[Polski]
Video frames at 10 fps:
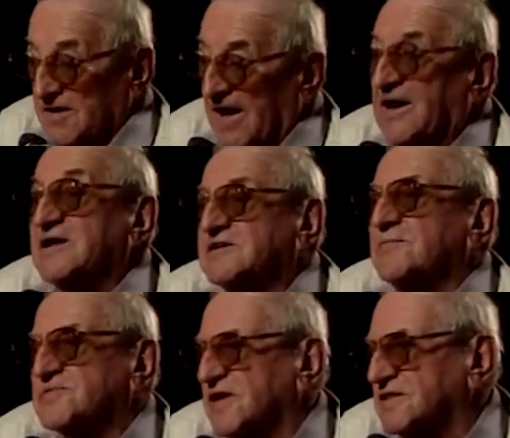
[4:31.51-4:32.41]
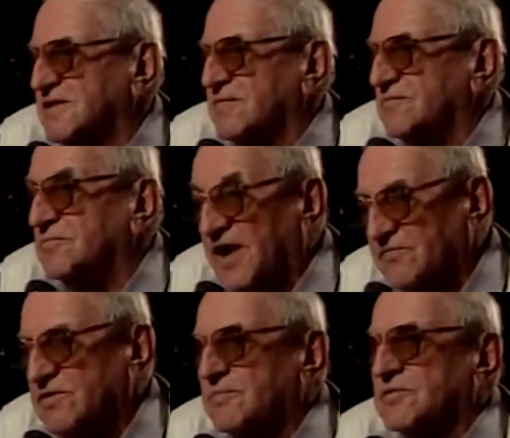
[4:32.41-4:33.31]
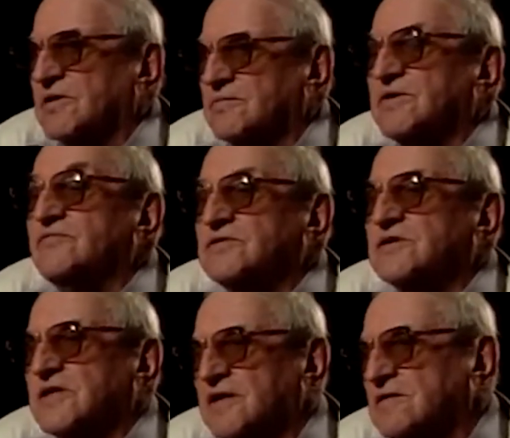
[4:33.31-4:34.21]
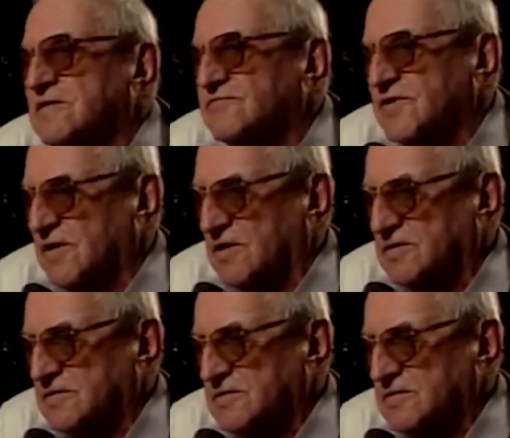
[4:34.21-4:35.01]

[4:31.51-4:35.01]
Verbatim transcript: ale jeszcze przed tym prawdopodobnie wyczytano im wyrok.